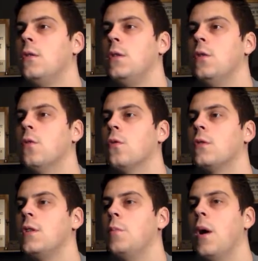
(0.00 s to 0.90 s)
Sinon,
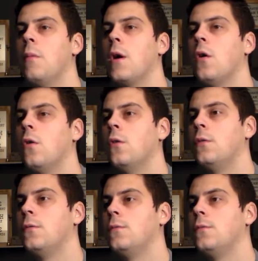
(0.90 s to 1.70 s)
c'est pas marrant.